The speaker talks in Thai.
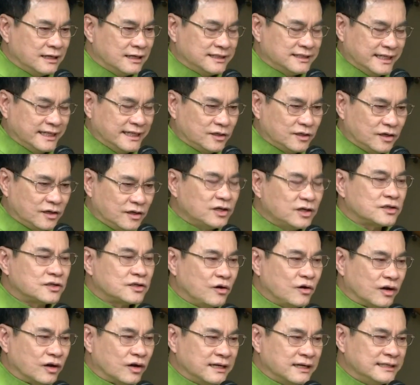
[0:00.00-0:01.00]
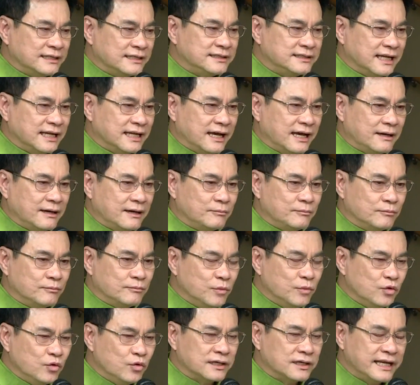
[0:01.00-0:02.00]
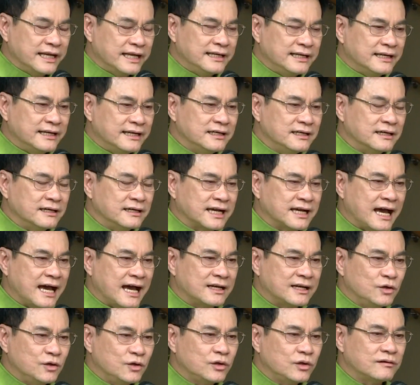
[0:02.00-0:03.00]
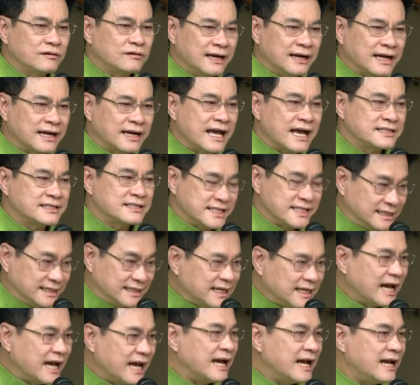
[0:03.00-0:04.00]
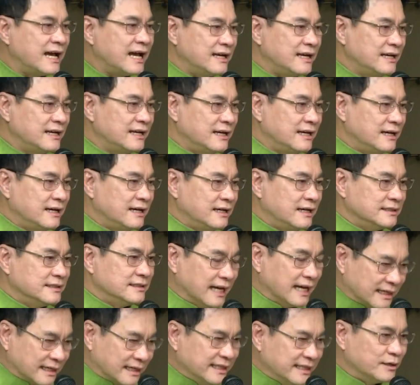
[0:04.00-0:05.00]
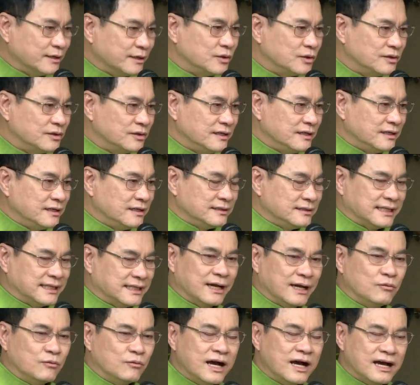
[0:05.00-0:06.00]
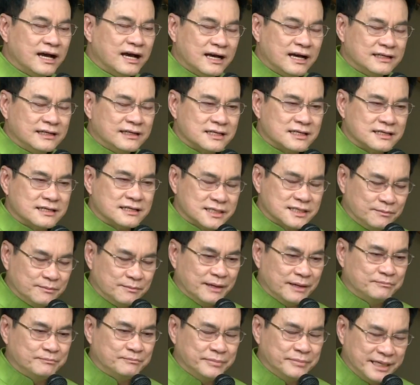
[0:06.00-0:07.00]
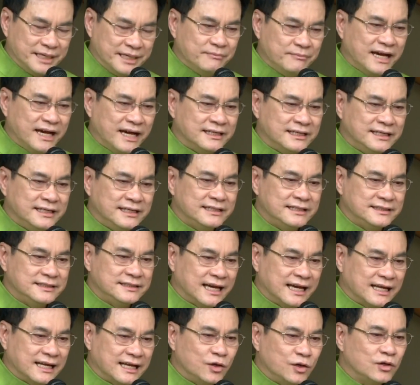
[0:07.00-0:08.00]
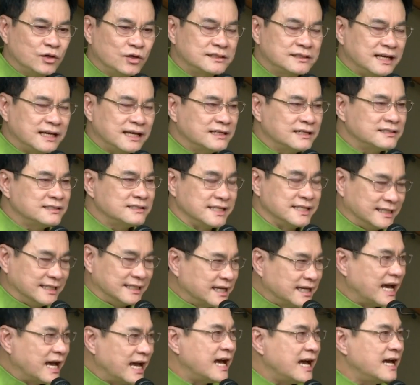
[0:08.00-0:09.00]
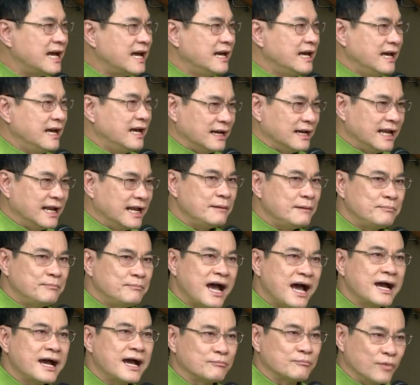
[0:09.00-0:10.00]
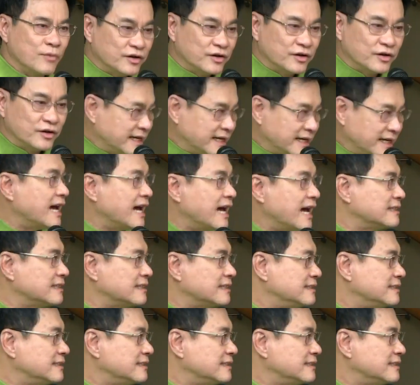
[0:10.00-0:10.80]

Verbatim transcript: เจ็ดล็อตก่อนนั้นจะมุ่งเน้นในเรื่องการลดราคาสินค้าอย่างเดียวแต่ว่าสำหรับปีใหม่นี้จะลดทั้งสินค้าและภาคบริการ